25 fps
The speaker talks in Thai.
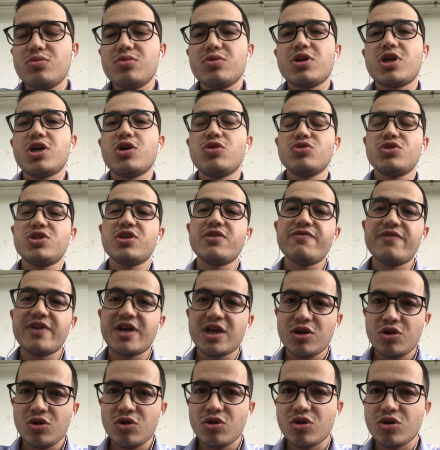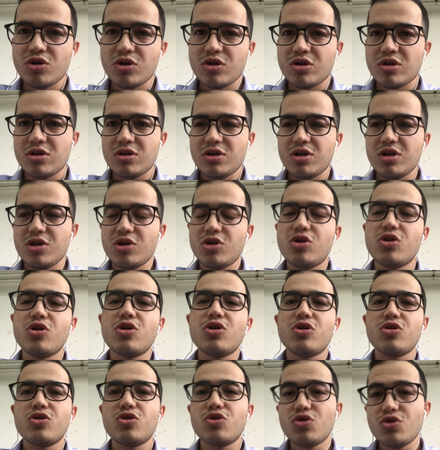เขาจะฟังก่อนแล้วก็
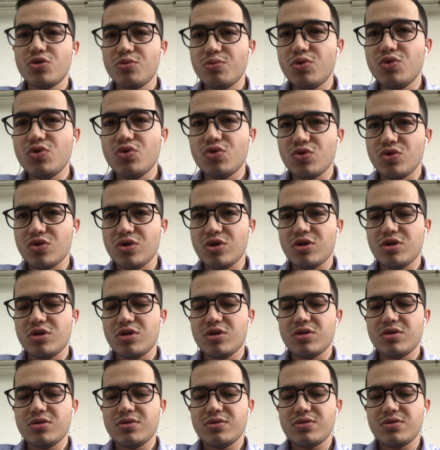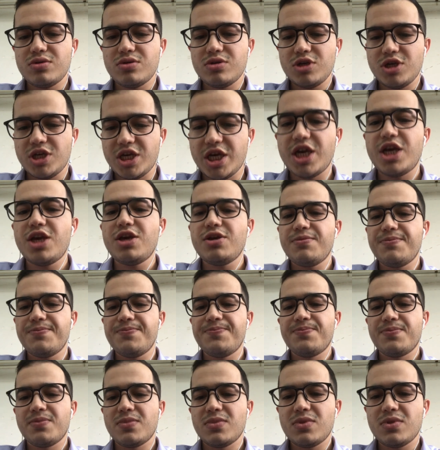ค่อยพูดโอเค
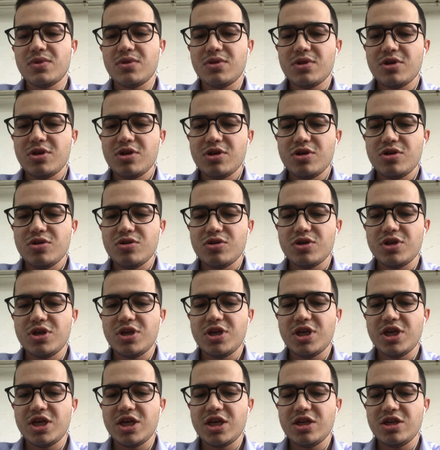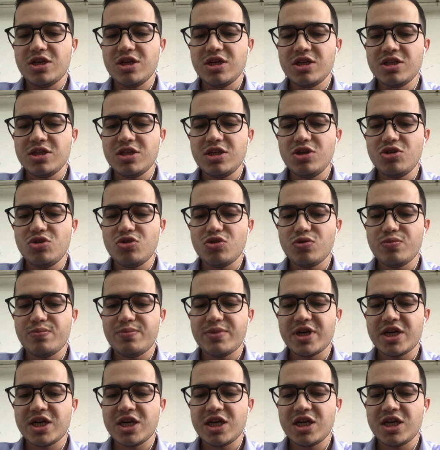โอเคเรื่องที่ต่อไป